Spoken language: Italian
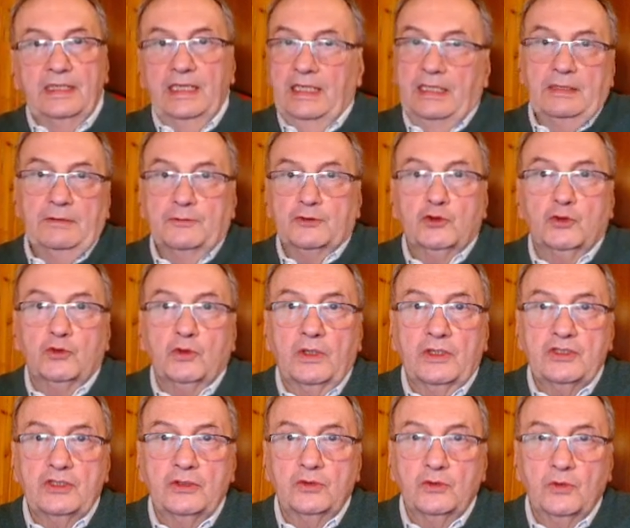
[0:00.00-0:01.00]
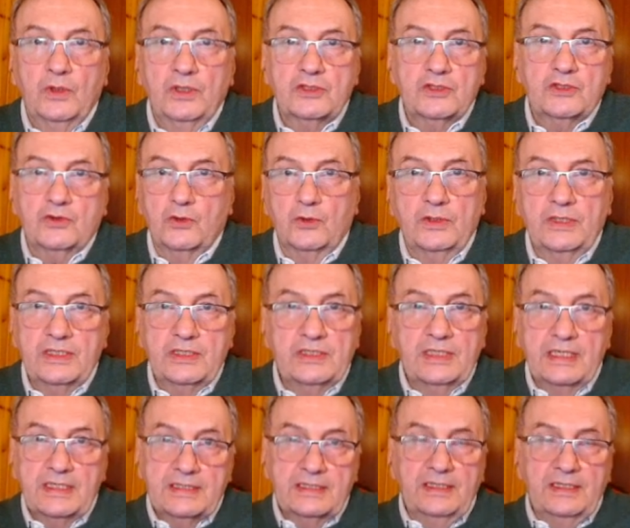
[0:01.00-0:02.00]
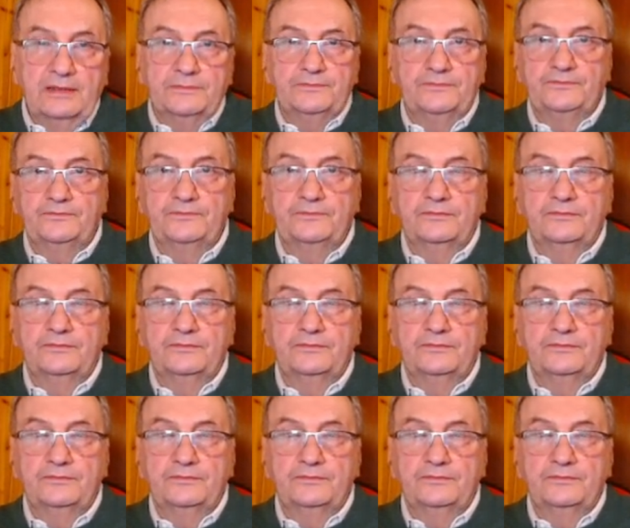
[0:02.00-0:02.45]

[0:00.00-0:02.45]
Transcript: e sotto la cintura ci sono gli incesti,